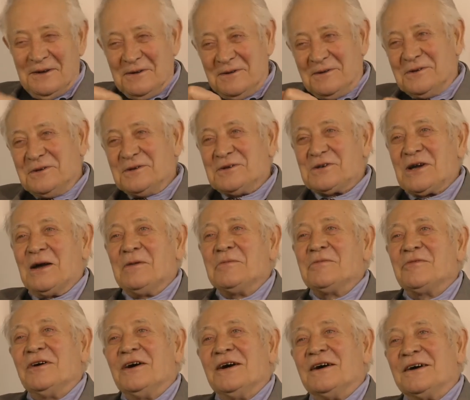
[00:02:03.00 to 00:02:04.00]
und ist
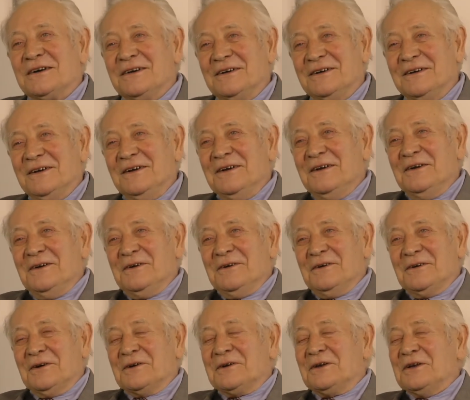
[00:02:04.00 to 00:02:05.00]
heimgefahren,
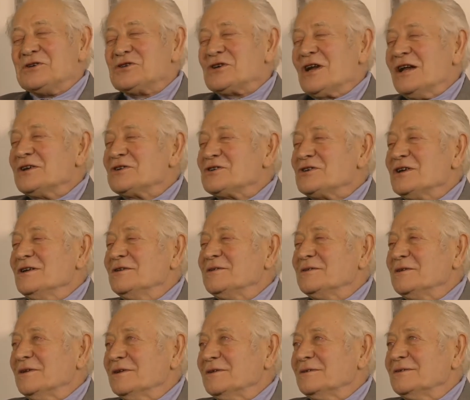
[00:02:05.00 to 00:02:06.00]
hat die in den Stall gestellt
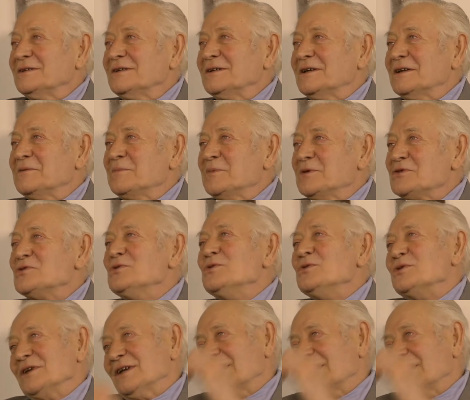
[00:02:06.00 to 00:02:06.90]
und hat sich den Besuchen